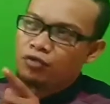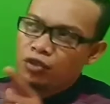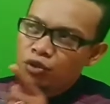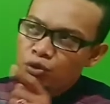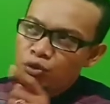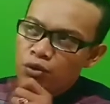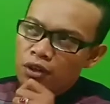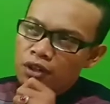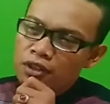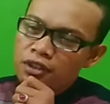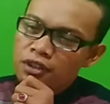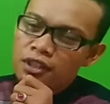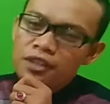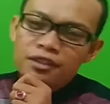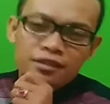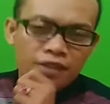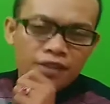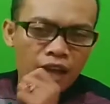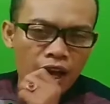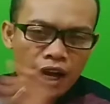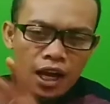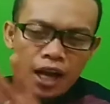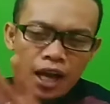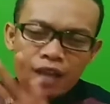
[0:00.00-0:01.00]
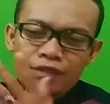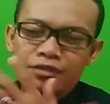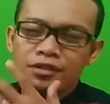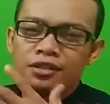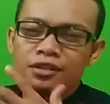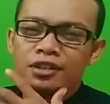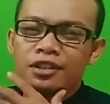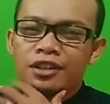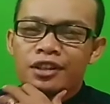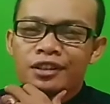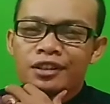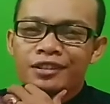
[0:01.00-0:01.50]
Viewernya sangat
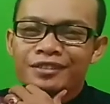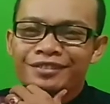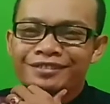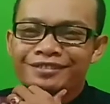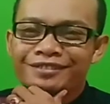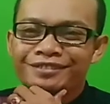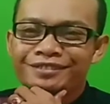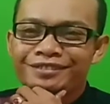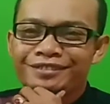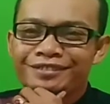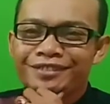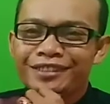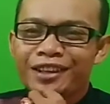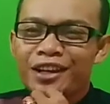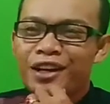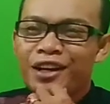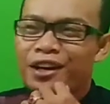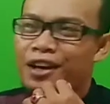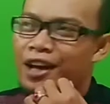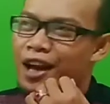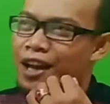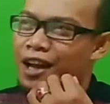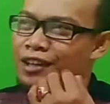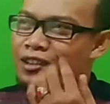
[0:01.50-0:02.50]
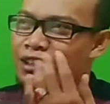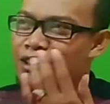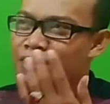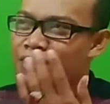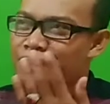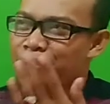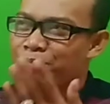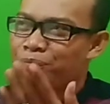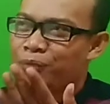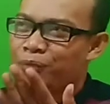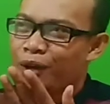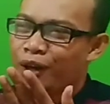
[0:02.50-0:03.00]
sedikit ya hanya
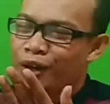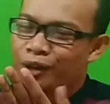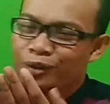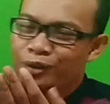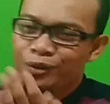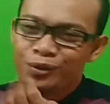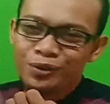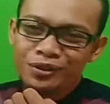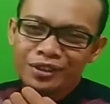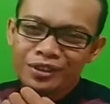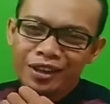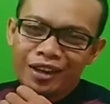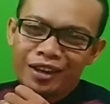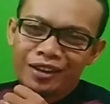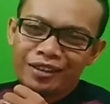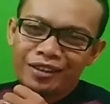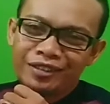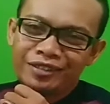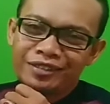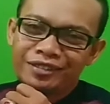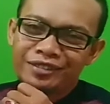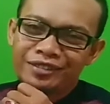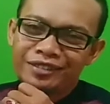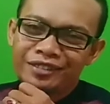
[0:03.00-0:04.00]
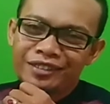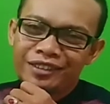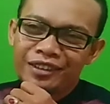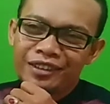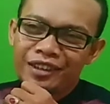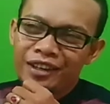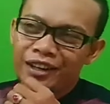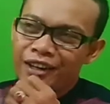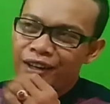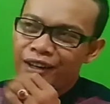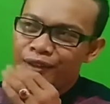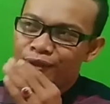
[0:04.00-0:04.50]
sampai ratusan
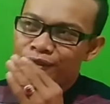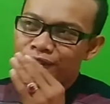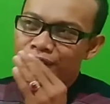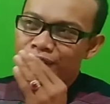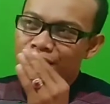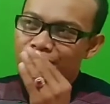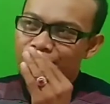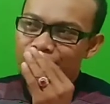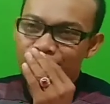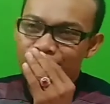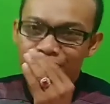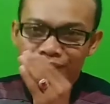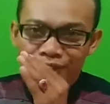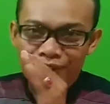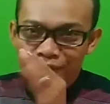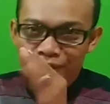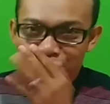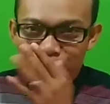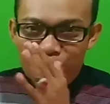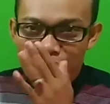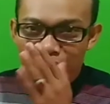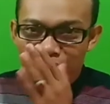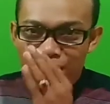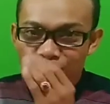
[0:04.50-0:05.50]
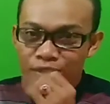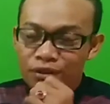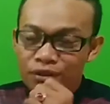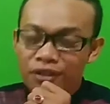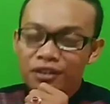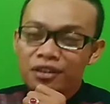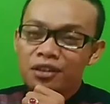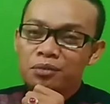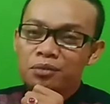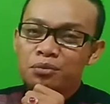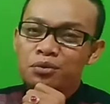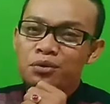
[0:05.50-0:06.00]
ratusan bukan ratusan
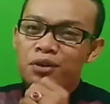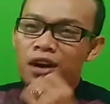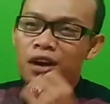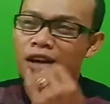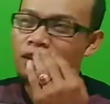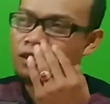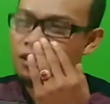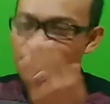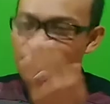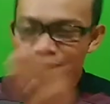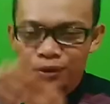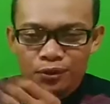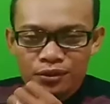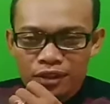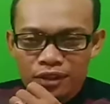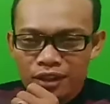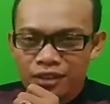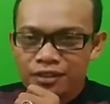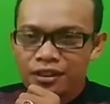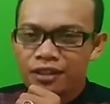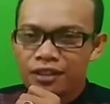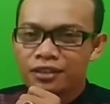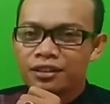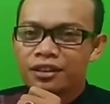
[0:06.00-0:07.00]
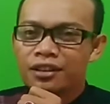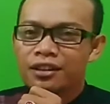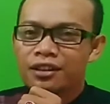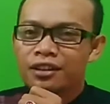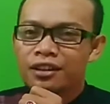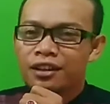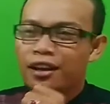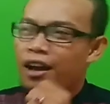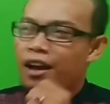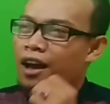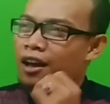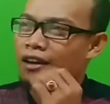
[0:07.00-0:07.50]
ribu hanya ratusan saja
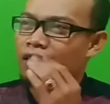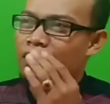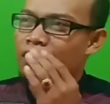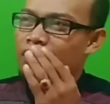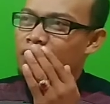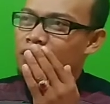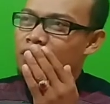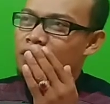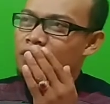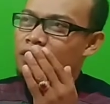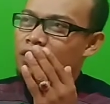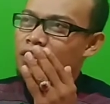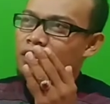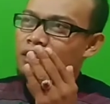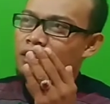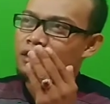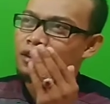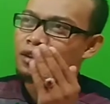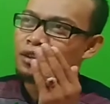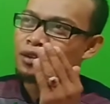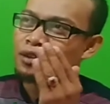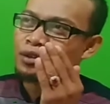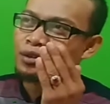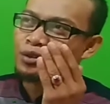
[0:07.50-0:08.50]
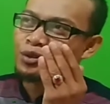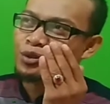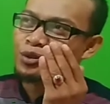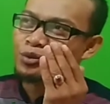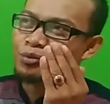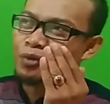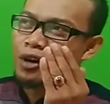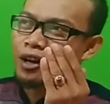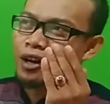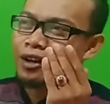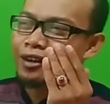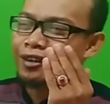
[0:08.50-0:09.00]
ada yang
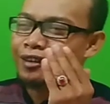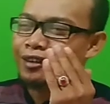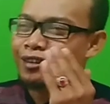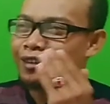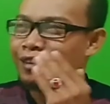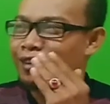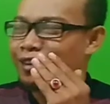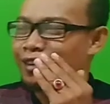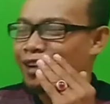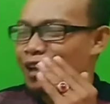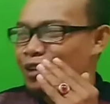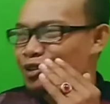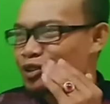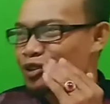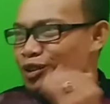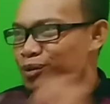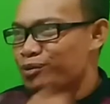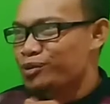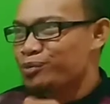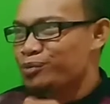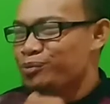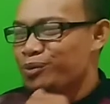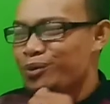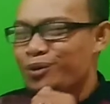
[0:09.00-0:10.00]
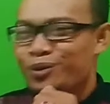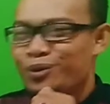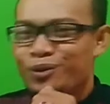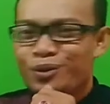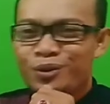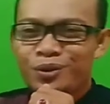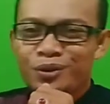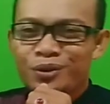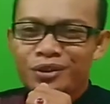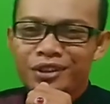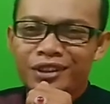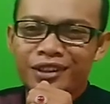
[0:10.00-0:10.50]
cuman tidak cukup
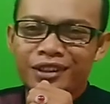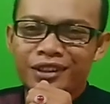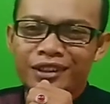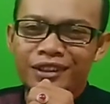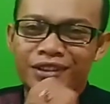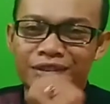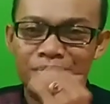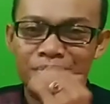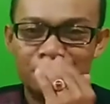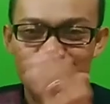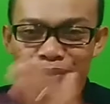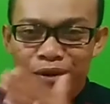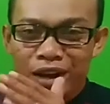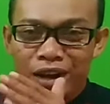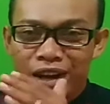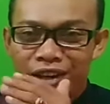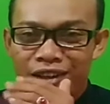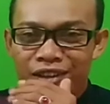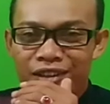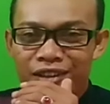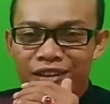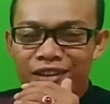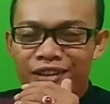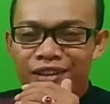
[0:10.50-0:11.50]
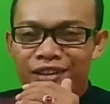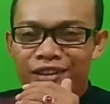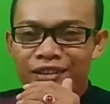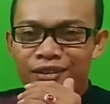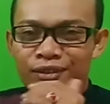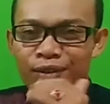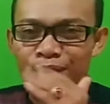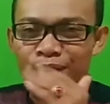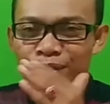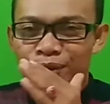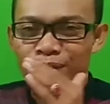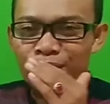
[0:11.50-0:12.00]
10 di 10 kali
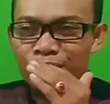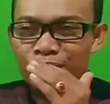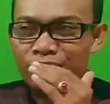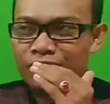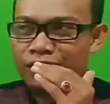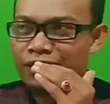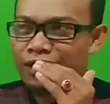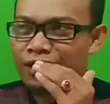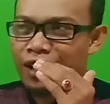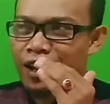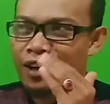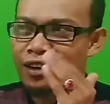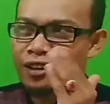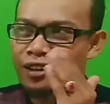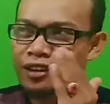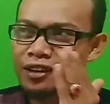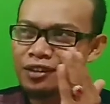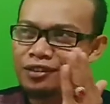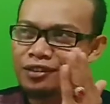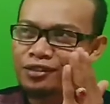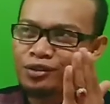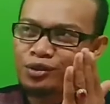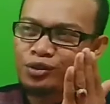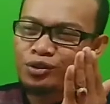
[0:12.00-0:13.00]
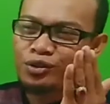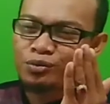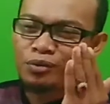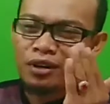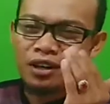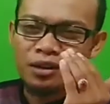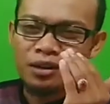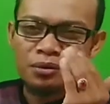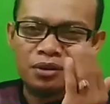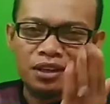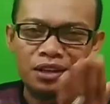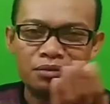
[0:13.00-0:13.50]
ditonton ada yang cuman
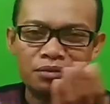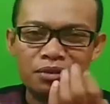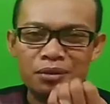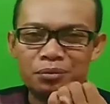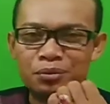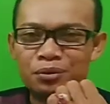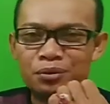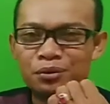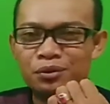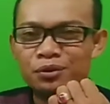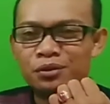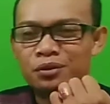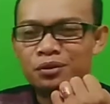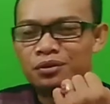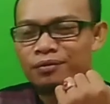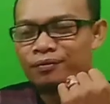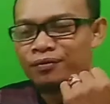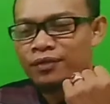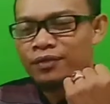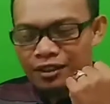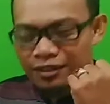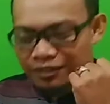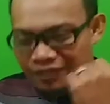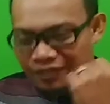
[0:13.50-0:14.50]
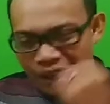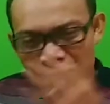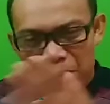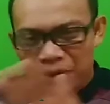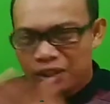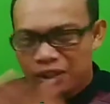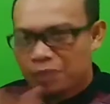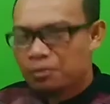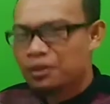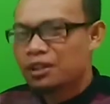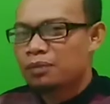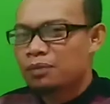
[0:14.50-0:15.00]
lebih 50 tapi
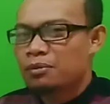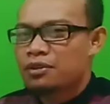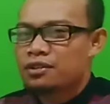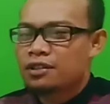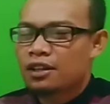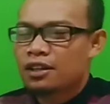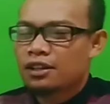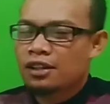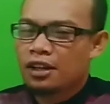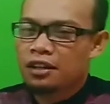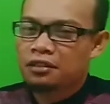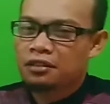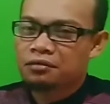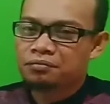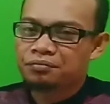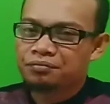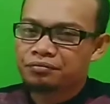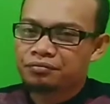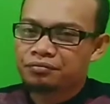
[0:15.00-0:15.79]
teman-teman sekalian